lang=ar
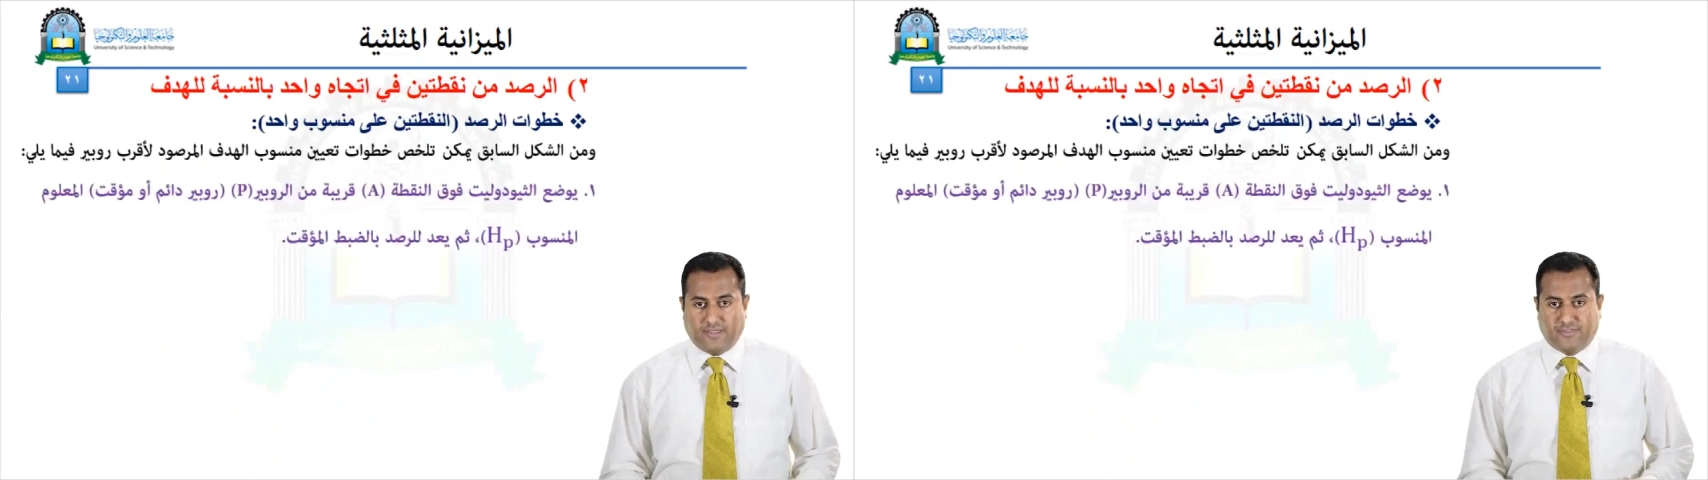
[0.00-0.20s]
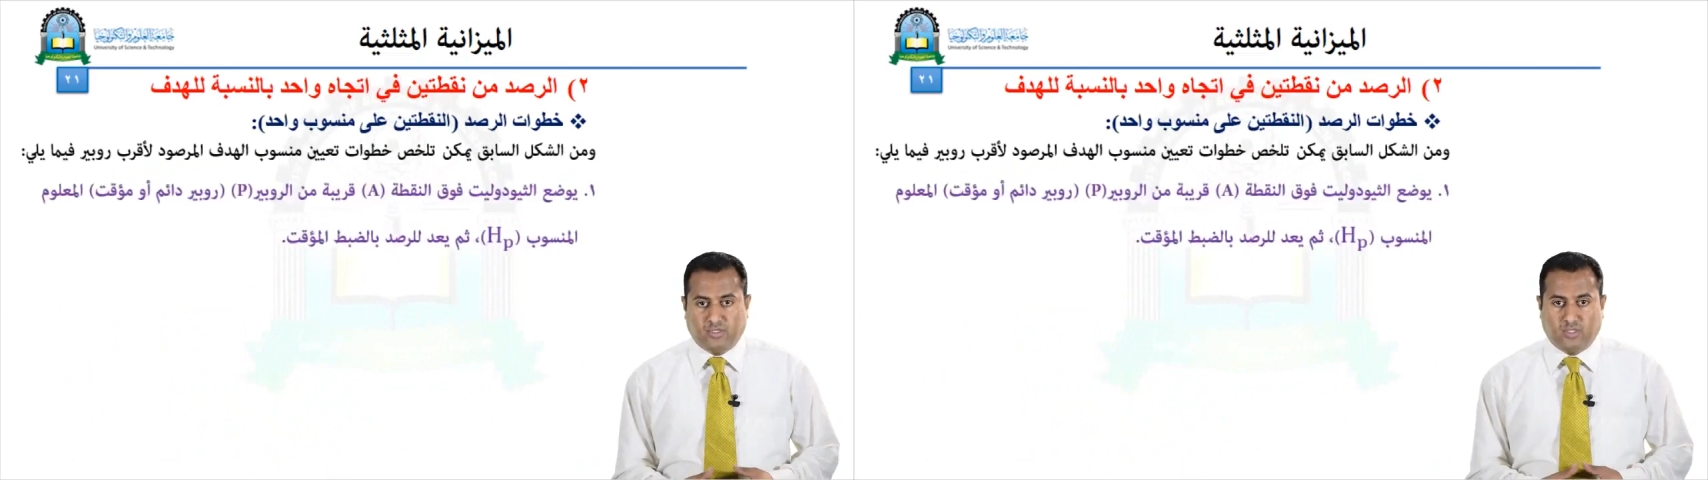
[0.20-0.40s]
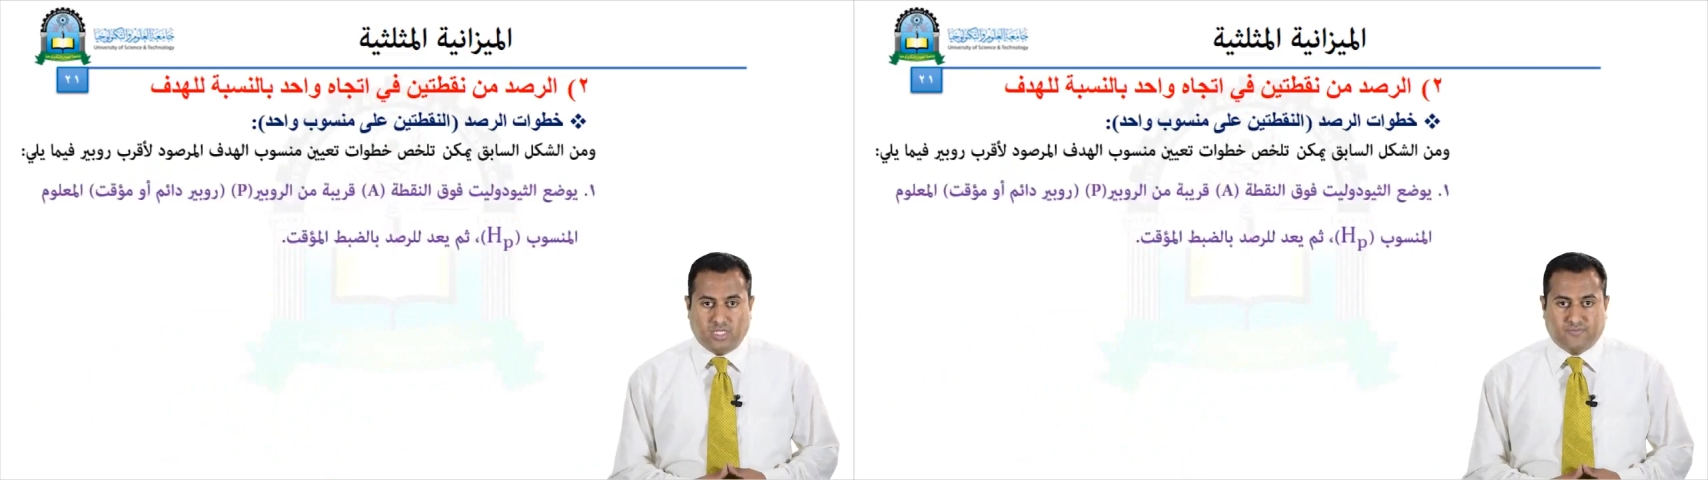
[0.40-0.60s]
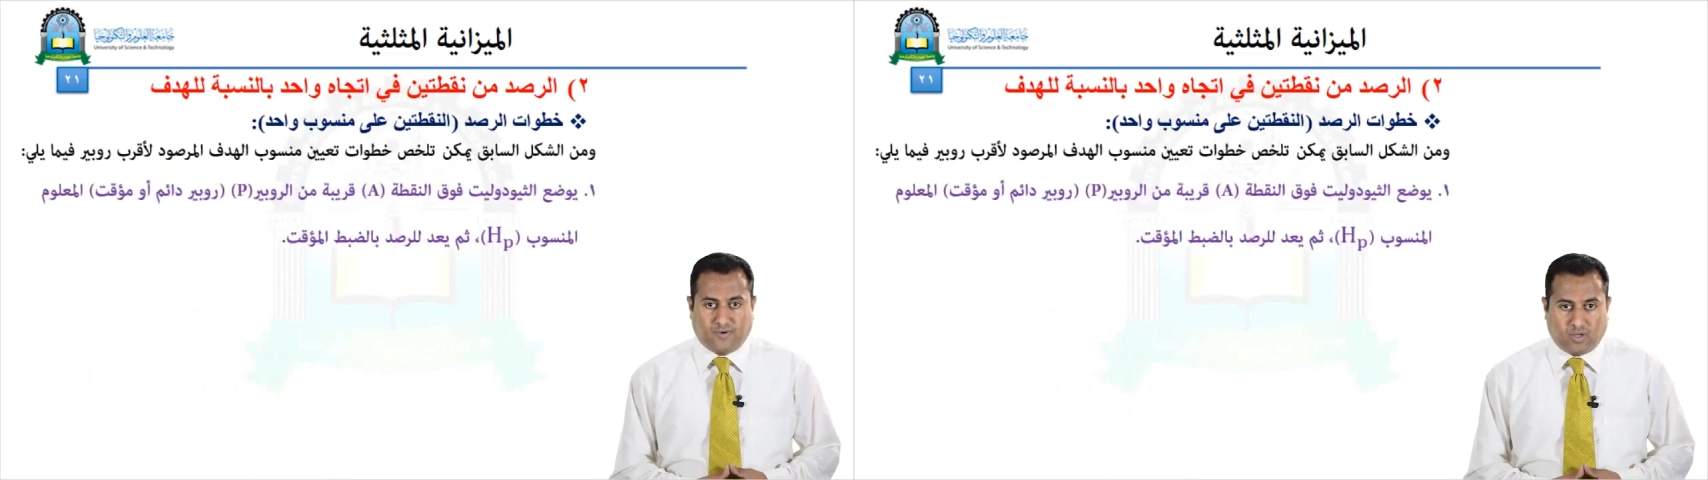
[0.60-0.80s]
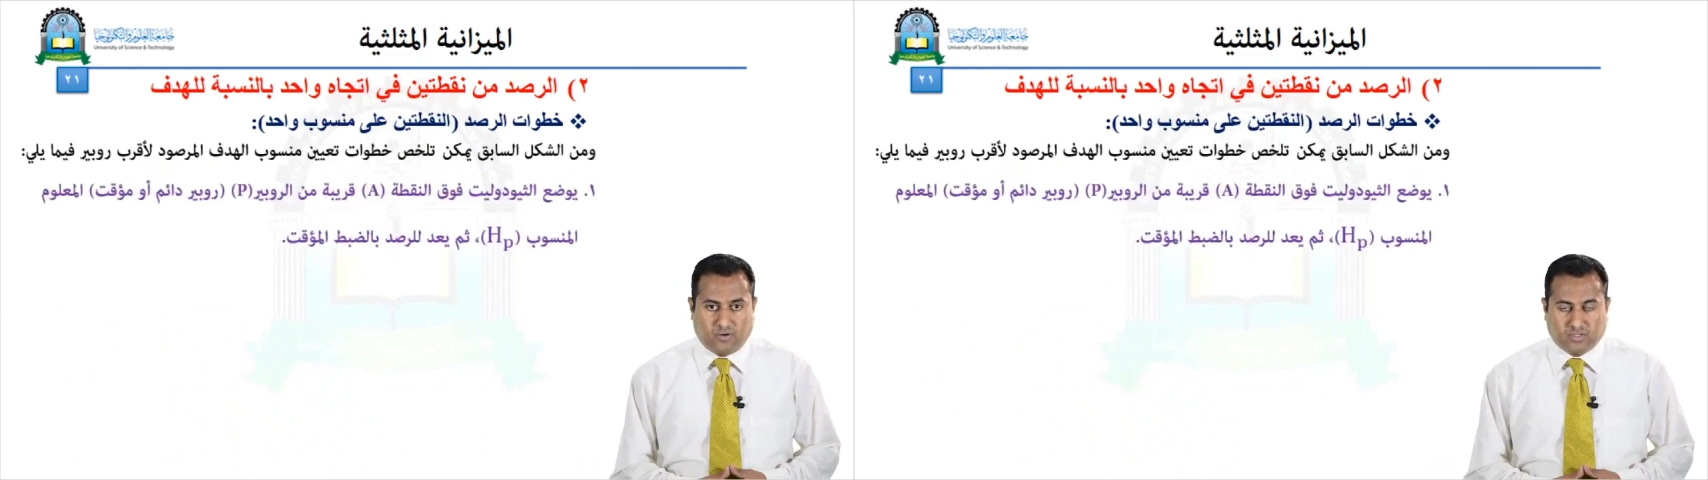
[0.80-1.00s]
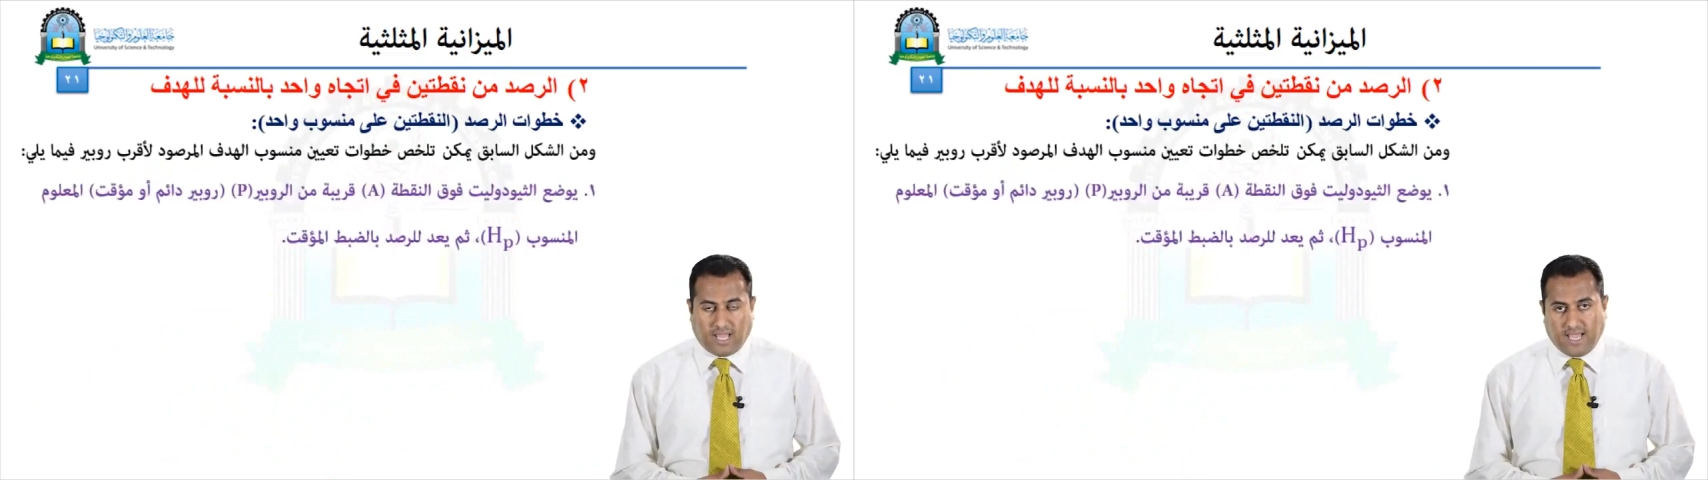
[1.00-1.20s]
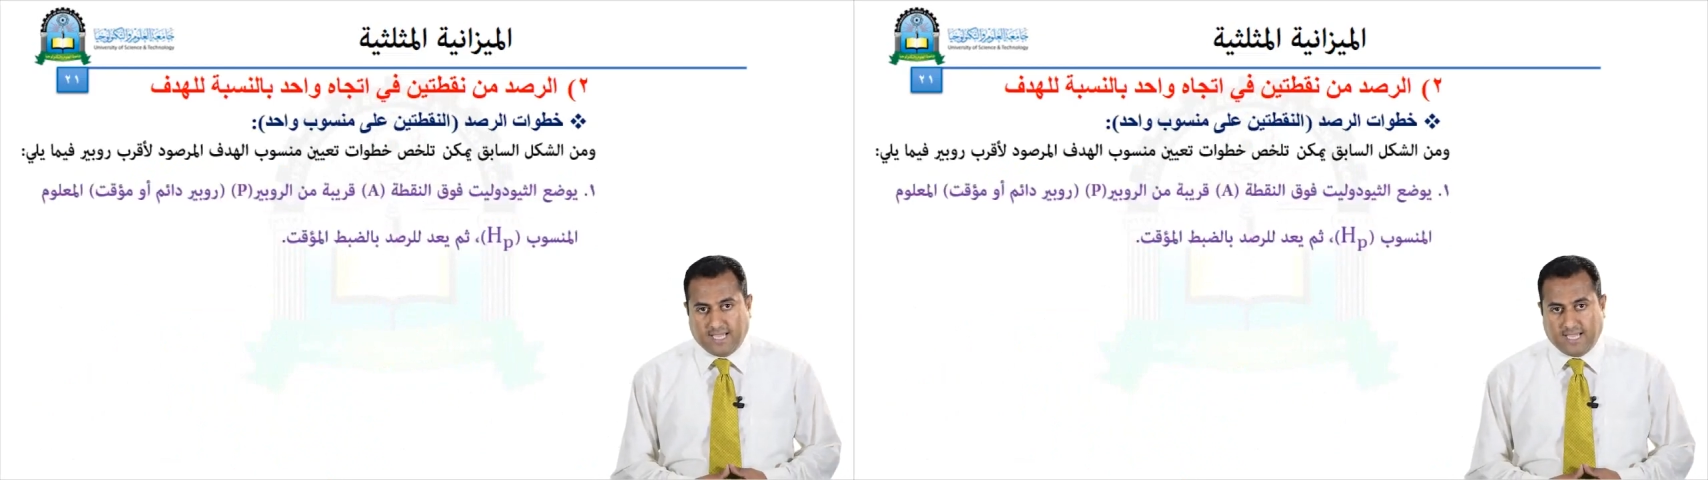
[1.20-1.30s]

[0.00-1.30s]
الثيوديليت فوق النقطة